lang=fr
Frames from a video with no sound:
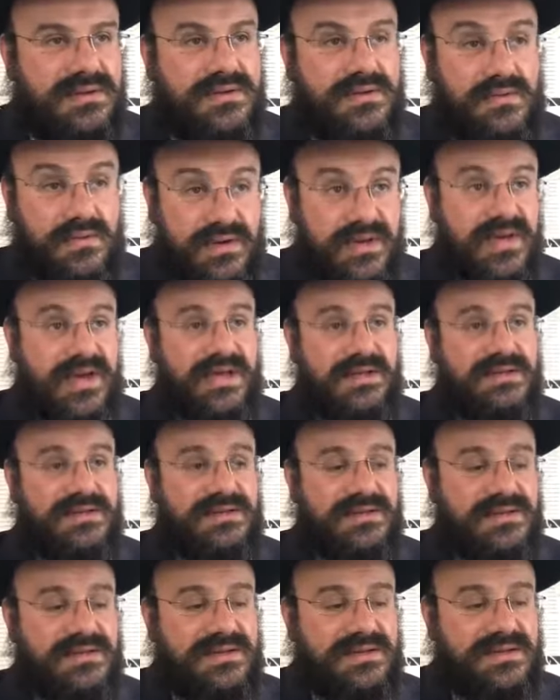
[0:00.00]
concrète,
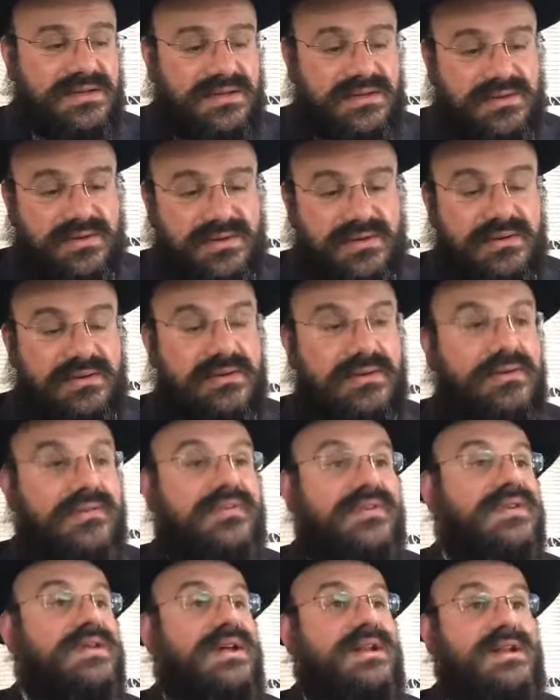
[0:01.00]
c'est que au
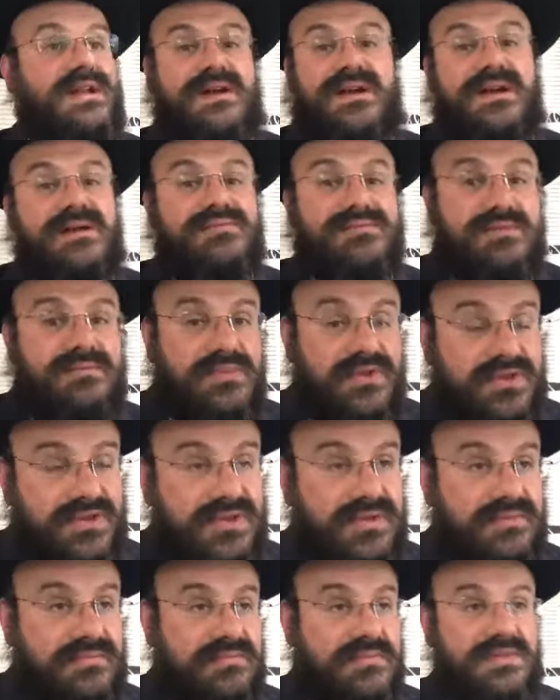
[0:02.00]
final, quelqu'un a besoin de manger,